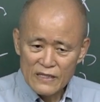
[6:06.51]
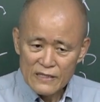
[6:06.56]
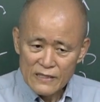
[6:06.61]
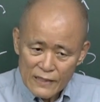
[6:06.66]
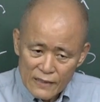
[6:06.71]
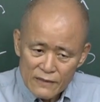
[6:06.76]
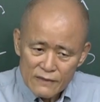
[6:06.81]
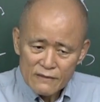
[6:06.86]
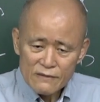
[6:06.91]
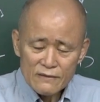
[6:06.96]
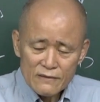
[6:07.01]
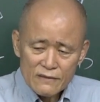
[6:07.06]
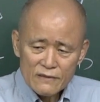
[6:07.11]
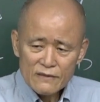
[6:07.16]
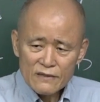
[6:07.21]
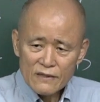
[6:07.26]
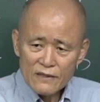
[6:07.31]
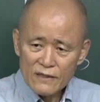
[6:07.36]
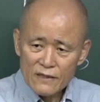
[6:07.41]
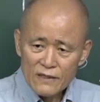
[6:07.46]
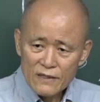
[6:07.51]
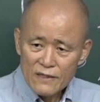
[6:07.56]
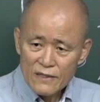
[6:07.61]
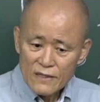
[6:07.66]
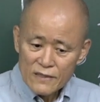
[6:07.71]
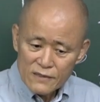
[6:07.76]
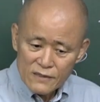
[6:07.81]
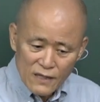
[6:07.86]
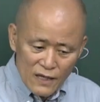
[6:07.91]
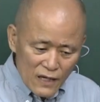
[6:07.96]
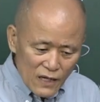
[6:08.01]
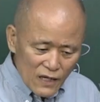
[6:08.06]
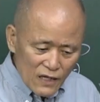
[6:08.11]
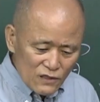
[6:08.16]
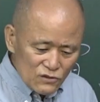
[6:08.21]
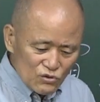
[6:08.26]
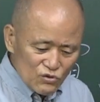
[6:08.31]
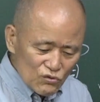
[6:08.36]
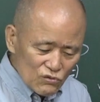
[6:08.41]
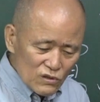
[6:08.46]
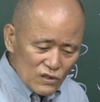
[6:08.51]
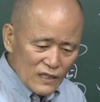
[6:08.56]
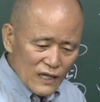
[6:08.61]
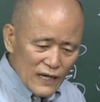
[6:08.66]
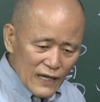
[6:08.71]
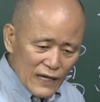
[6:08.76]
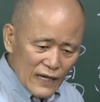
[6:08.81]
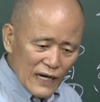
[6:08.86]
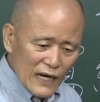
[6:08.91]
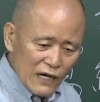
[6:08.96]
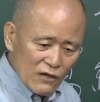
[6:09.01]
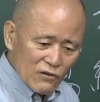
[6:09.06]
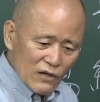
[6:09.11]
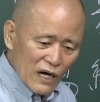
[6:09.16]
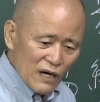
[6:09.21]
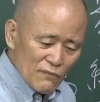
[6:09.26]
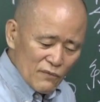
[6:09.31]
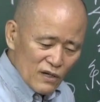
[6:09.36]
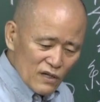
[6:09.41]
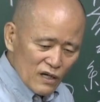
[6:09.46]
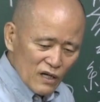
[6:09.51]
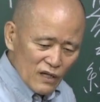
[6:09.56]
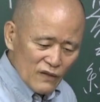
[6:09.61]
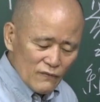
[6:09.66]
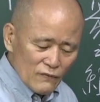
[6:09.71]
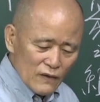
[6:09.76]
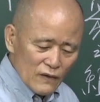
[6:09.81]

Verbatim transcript: 그러니까 예술가라고 하면은